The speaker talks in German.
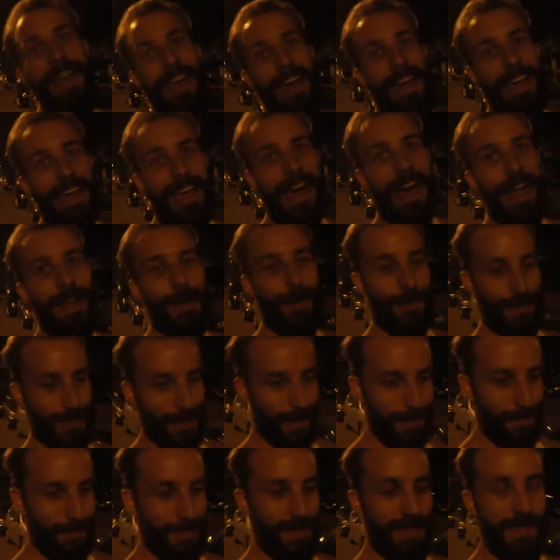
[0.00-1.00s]
Egal, ob es
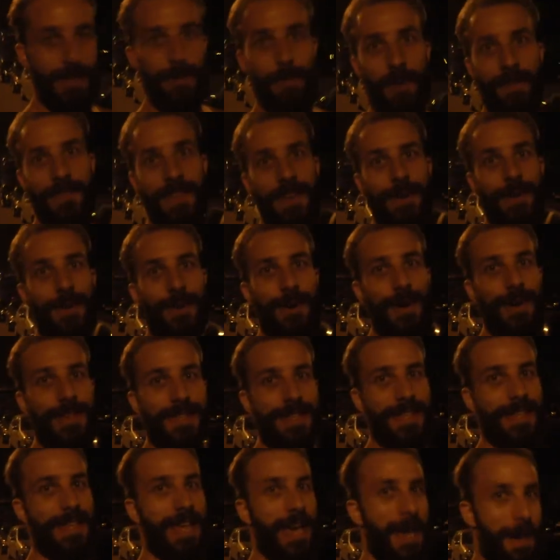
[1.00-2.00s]
euch ein bisschen Überwindung
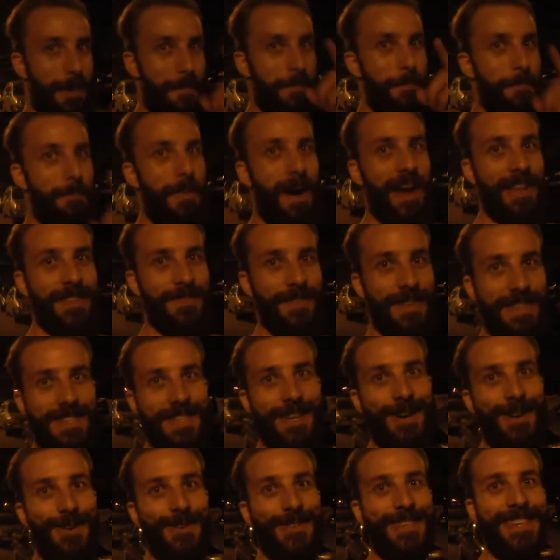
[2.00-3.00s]
kostet, macht was
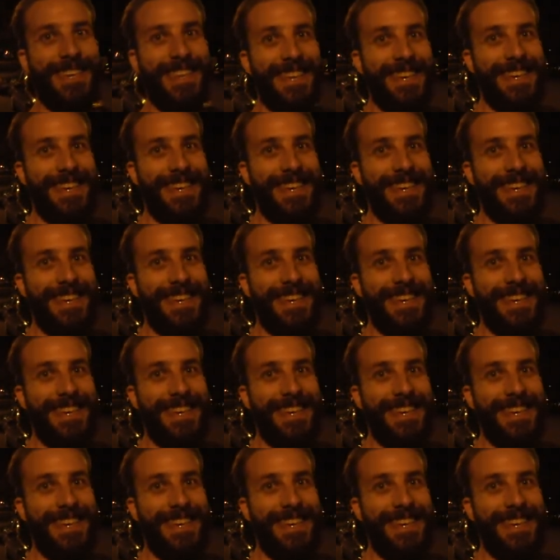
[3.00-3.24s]
draus.